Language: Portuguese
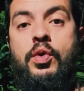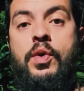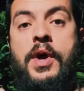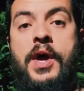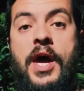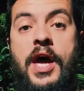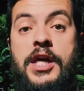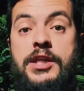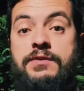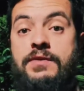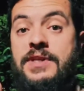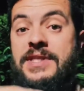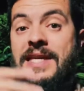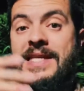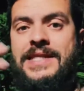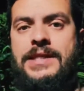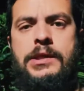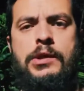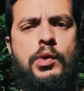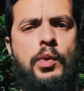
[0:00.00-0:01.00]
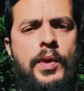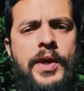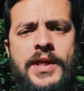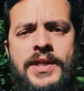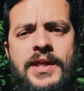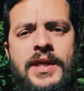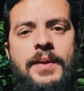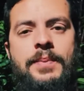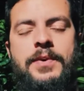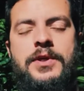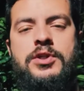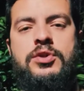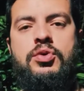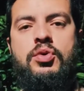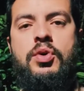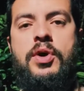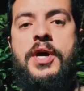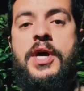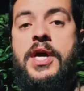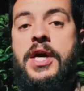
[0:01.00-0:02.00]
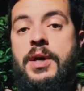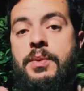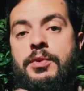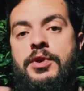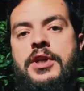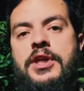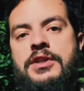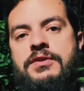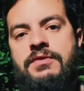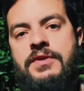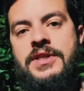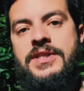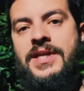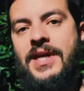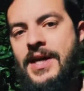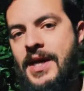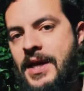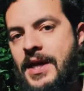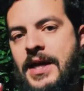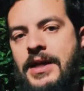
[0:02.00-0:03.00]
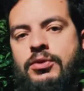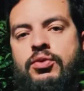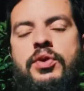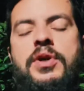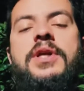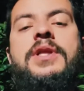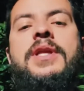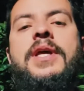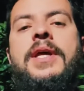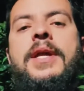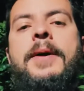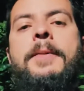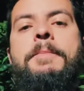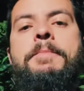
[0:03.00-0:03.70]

às vezes é a silhueta da pessoa e muitas vezes é a caricatura inteira.